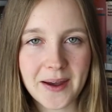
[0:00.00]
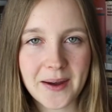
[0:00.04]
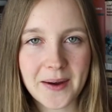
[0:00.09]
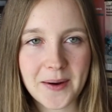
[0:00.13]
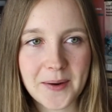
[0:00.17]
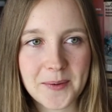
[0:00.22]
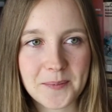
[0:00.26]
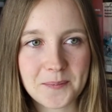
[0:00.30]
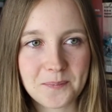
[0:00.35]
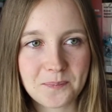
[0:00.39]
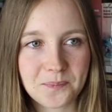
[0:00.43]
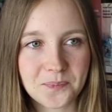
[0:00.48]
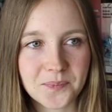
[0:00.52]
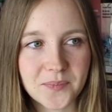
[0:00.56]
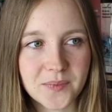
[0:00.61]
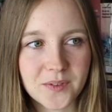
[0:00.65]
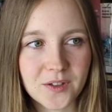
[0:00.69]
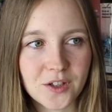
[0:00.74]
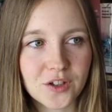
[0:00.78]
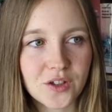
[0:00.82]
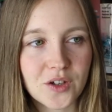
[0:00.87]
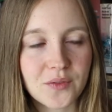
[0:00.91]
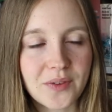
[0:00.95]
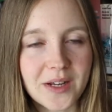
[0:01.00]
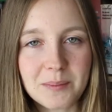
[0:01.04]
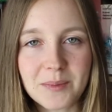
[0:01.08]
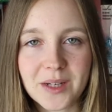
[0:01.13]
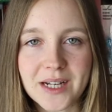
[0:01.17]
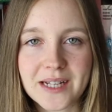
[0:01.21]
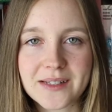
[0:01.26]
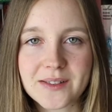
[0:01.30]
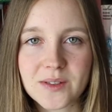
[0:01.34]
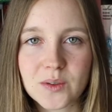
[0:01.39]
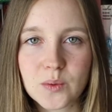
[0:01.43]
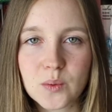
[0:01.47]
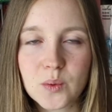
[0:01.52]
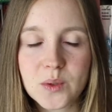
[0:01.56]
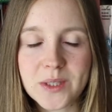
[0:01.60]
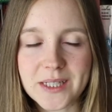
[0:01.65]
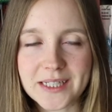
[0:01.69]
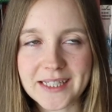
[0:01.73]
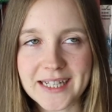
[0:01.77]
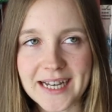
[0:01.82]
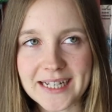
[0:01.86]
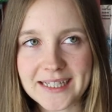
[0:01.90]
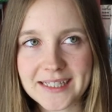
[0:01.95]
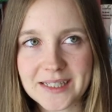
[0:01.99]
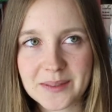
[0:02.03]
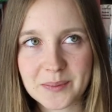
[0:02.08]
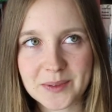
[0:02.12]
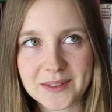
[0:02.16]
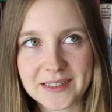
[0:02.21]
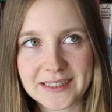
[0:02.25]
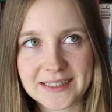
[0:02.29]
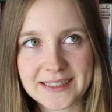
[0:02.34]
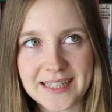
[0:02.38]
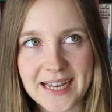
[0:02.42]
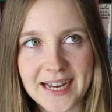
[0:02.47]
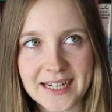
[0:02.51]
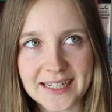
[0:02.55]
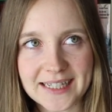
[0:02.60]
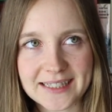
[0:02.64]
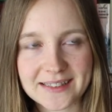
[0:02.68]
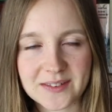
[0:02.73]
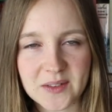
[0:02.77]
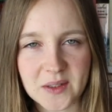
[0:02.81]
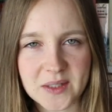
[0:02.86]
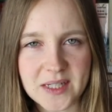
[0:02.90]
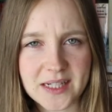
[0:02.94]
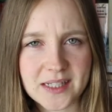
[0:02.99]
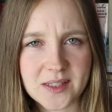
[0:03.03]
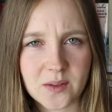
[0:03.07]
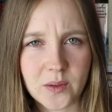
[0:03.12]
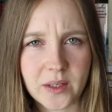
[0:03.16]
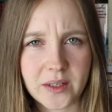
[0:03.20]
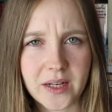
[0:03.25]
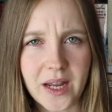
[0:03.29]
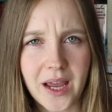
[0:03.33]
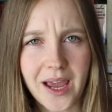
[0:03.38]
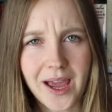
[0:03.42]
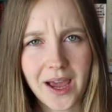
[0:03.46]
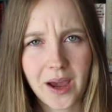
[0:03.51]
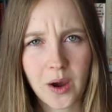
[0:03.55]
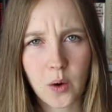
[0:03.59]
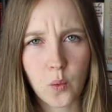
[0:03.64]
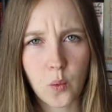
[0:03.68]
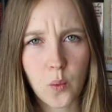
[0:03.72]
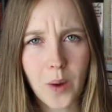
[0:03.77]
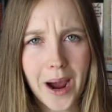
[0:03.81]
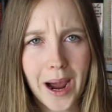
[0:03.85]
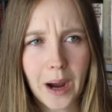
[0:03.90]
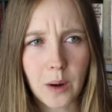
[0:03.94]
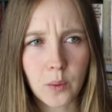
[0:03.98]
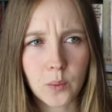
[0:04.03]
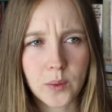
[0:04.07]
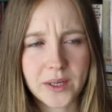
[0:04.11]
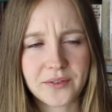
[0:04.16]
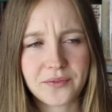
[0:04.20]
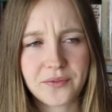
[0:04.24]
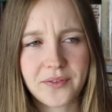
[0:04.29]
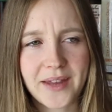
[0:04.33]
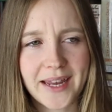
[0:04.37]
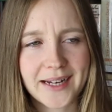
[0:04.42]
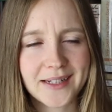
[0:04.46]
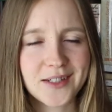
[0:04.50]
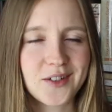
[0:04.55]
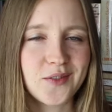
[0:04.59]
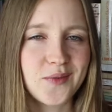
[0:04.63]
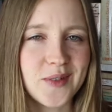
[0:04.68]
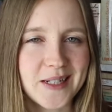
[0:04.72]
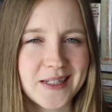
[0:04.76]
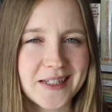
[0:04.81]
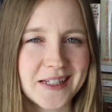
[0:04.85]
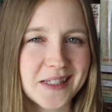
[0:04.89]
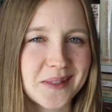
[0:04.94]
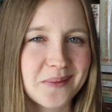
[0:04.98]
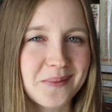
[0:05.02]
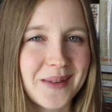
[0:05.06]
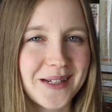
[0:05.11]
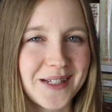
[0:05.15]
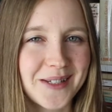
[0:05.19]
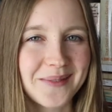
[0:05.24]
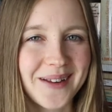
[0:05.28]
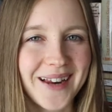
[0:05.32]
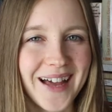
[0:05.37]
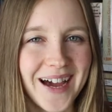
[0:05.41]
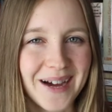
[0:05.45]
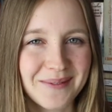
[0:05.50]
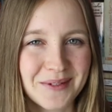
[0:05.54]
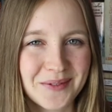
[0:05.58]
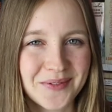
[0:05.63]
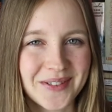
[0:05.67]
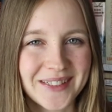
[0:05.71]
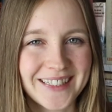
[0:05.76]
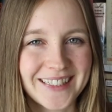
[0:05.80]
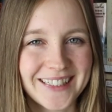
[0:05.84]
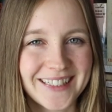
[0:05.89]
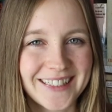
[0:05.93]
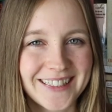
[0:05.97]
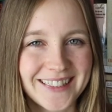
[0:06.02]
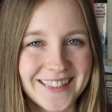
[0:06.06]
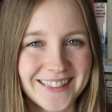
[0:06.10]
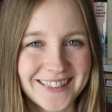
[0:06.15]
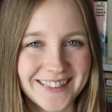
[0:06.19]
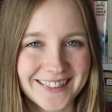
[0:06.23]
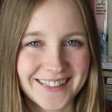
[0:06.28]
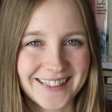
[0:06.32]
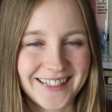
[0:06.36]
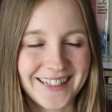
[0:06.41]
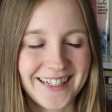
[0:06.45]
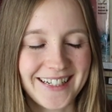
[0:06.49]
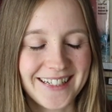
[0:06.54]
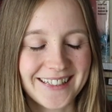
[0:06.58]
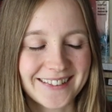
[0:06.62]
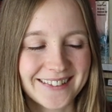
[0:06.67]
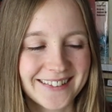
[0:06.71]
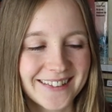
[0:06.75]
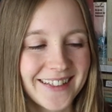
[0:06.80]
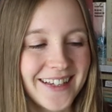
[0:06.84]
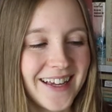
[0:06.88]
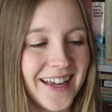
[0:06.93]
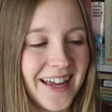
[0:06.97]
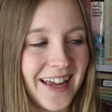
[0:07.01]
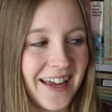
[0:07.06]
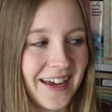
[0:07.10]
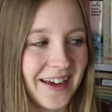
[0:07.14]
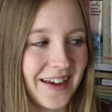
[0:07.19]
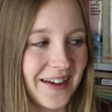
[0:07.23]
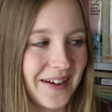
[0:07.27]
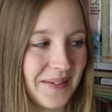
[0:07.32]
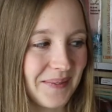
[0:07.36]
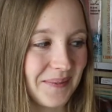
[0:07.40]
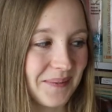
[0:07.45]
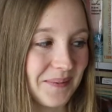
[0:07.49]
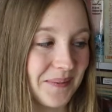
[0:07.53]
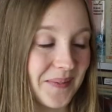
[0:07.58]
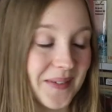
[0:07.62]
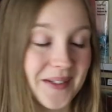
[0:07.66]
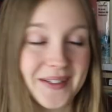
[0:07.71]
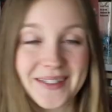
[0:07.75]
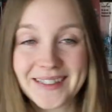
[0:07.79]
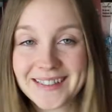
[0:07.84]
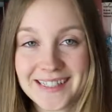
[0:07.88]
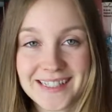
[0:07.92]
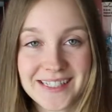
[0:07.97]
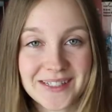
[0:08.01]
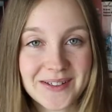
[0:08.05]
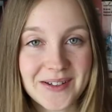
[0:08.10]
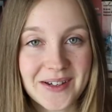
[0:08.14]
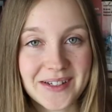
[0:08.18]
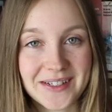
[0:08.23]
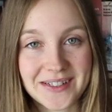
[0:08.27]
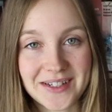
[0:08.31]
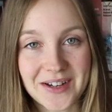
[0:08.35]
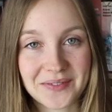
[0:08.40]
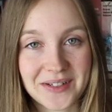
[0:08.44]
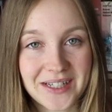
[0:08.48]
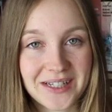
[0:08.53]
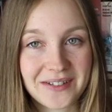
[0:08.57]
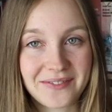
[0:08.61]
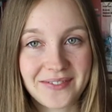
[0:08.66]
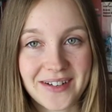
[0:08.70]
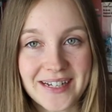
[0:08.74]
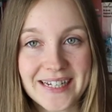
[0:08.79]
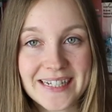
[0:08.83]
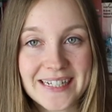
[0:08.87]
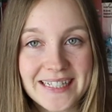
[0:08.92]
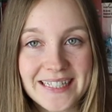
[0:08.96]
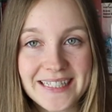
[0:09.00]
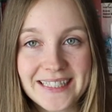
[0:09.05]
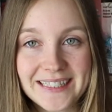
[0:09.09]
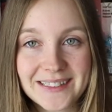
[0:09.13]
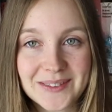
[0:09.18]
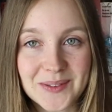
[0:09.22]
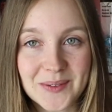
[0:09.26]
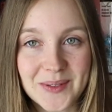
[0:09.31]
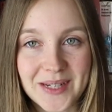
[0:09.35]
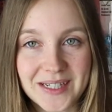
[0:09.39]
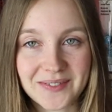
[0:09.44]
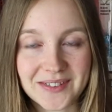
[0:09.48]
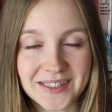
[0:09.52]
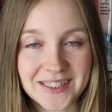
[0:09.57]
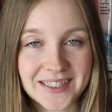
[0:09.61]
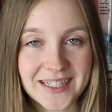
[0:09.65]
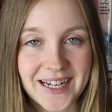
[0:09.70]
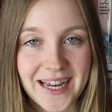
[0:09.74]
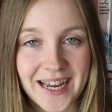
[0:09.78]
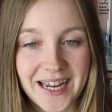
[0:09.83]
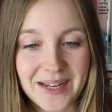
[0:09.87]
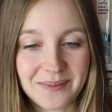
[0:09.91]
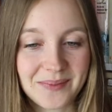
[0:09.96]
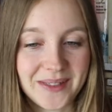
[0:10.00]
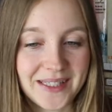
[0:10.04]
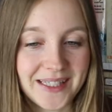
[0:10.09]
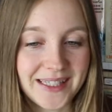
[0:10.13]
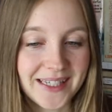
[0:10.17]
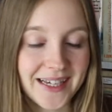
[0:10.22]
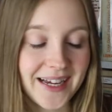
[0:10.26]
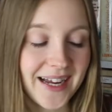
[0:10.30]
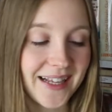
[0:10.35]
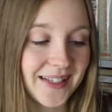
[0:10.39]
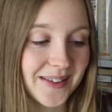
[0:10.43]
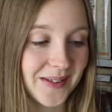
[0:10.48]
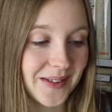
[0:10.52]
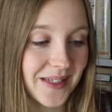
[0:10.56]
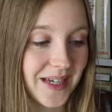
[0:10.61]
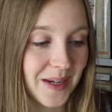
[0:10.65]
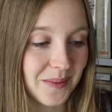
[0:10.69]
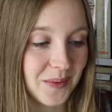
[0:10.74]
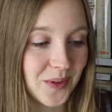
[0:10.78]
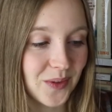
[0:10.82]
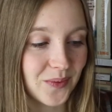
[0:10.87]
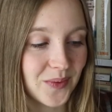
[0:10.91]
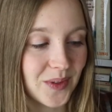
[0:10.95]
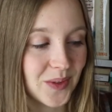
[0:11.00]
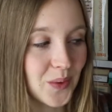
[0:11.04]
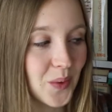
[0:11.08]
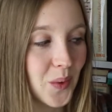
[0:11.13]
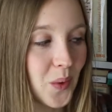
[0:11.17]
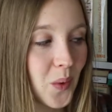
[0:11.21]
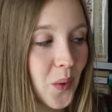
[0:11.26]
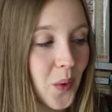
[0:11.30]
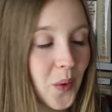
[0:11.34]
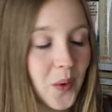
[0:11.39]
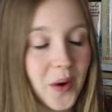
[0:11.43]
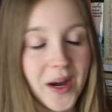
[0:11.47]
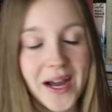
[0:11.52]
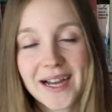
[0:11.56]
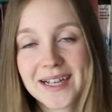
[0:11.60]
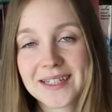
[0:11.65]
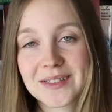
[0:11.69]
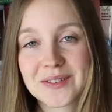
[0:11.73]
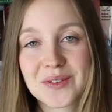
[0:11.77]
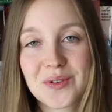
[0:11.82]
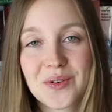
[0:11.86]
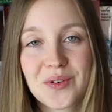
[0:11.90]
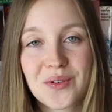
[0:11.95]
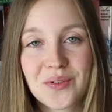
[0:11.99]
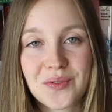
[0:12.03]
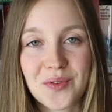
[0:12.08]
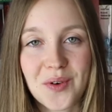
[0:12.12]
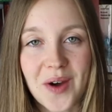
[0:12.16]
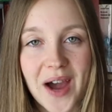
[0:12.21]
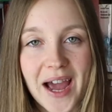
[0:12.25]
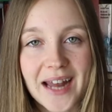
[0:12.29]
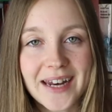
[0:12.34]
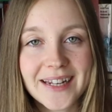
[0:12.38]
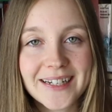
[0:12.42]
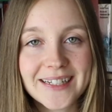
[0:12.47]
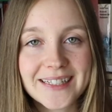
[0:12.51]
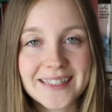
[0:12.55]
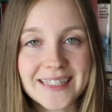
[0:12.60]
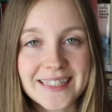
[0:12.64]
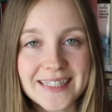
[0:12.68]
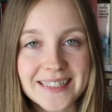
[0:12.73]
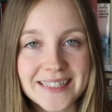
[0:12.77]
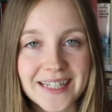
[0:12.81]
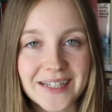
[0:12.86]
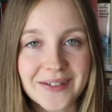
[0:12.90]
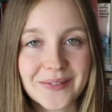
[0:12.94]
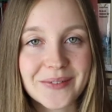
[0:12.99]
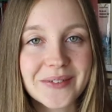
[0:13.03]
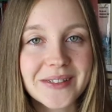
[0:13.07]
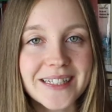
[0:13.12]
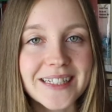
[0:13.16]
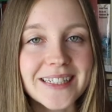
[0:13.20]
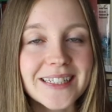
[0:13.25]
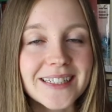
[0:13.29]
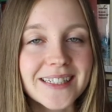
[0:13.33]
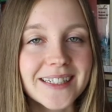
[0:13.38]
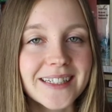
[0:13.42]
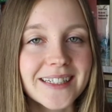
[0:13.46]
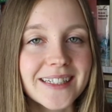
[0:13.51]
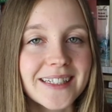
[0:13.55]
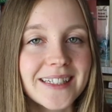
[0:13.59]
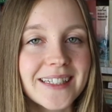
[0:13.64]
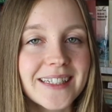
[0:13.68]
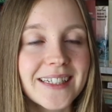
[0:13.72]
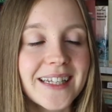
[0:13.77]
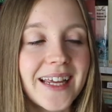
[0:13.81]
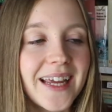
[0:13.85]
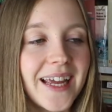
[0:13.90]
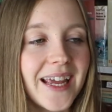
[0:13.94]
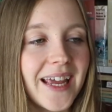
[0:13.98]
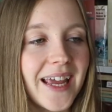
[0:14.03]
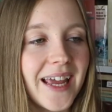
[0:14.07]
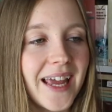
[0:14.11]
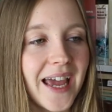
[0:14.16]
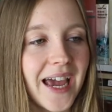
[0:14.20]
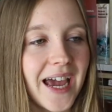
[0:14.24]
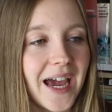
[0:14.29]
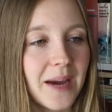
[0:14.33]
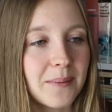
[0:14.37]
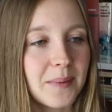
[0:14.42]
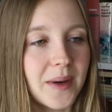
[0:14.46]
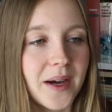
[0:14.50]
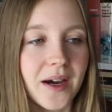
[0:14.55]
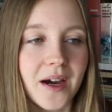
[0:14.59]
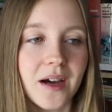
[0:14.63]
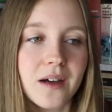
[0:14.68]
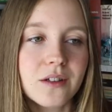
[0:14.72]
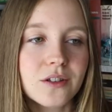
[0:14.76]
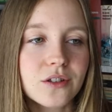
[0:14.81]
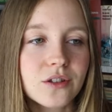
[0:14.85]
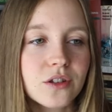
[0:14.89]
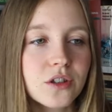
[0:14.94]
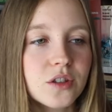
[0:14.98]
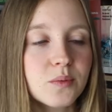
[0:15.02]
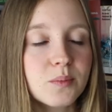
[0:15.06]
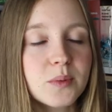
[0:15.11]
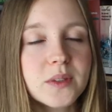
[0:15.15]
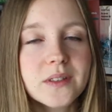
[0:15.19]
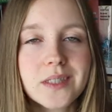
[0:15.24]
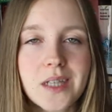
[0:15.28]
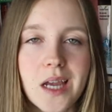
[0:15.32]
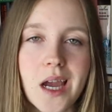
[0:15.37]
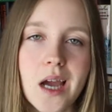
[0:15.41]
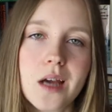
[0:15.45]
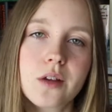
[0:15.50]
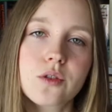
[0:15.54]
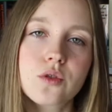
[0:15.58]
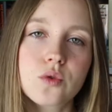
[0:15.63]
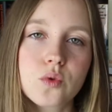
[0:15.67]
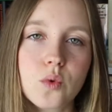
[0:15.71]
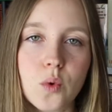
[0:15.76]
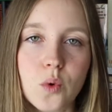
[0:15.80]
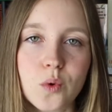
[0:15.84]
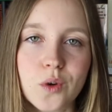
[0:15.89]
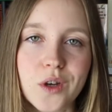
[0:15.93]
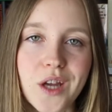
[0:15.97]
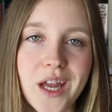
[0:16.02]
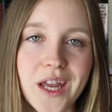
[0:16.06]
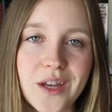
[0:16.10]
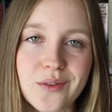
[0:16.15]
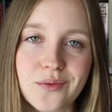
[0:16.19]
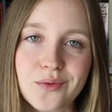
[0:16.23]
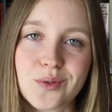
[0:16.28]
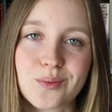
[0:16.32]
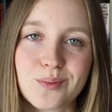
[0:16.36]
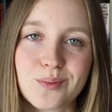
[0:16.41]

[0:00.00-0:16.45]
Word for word: Ähm, es gefällt mir ganz gut. Ich hatte, muss ich sagen, jetzt noch nicht so einen Wow-Effekt, wie ich das manchmal habe, wenn ich Gedichte lese. Ähm, ich könnte auf jeden Fall nie so etwas schreiben hier. Also ich habe sowieso Hochachtung vor allen Dichtern und Dichterinnen, aber es ist bisher so okay für